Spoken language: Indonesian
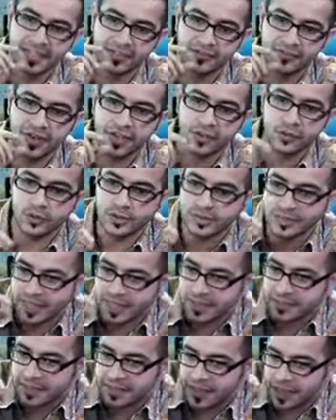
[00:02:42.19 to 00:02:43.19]
event itu
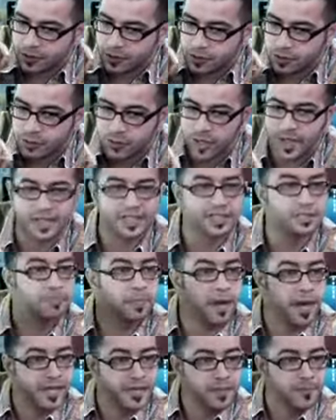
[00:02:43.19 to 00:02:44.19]
sering minyak tuh suka ada
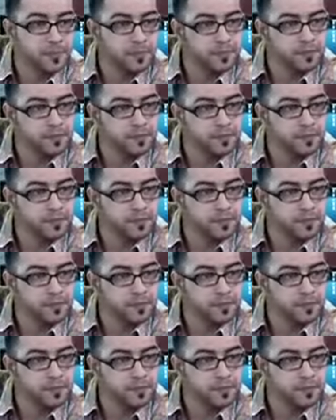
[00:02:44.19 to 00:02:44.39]
spike